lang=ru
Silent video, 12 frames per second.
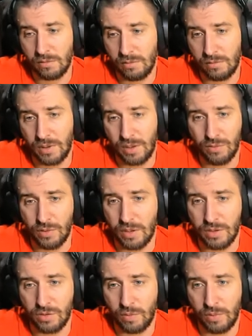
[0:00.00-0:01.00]
ну,
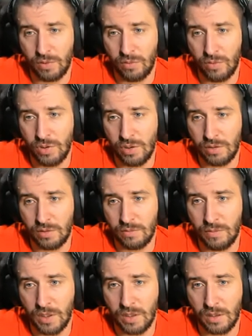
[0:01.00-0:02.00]
такое, чтобы очень
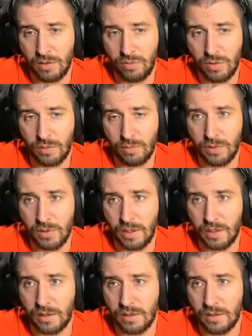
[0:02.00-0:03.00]
мега круто было,